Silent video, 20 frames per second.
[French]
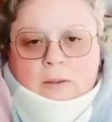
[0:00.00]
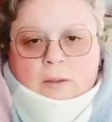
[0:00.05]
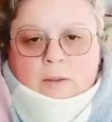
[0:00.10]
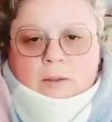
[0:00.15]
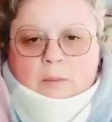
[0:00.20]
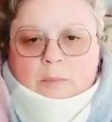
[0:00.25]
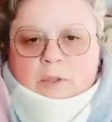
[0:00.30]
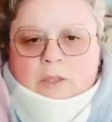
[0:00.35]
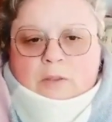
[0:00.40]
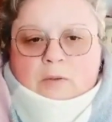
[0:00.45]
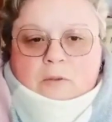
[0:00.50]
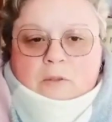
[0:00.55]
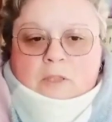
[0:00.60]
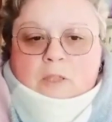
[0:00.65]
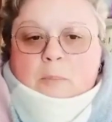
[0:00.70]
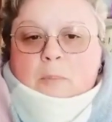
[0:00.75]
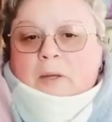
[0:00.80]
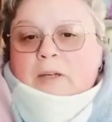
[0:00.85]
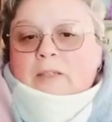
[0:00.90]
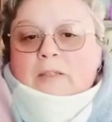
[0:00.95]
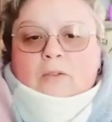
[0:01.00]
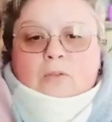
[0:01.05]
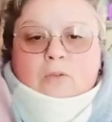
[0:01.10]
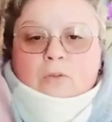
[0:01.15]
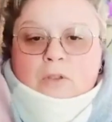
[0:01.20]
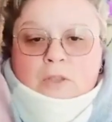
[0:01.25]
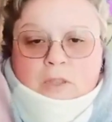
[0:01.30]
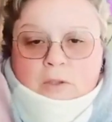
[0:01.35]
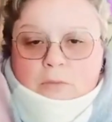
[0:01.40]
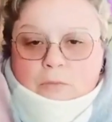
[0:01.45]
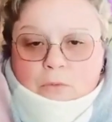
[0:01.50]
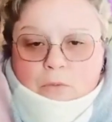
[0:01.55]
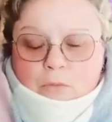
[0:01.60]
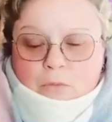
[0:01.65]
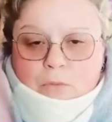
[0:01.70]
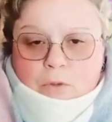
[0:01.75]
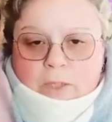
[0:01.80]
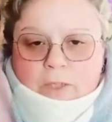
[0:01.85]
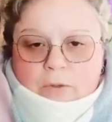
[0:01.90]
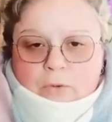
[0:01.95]
Parce que ce n'est pas les autres qui vont vous
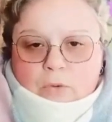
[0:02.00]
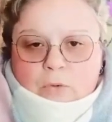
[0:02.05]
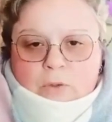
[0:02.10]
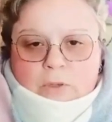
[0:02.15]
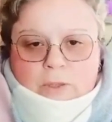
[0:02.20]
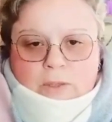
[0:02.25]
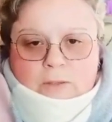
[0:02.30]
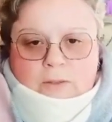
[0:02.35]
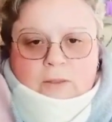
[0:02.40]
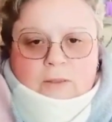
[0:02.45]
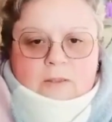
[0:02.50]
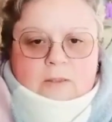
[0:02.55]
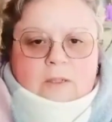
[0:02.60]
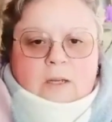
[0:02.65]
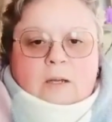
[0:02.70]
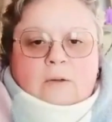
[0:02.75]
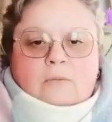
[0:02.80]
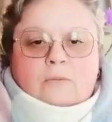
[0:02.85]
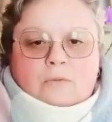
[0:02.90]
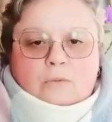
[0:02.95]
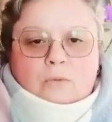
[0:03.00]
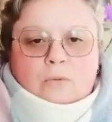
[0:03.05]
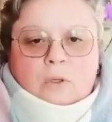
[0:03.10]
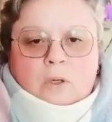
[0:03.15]
la donner, ça sera vous.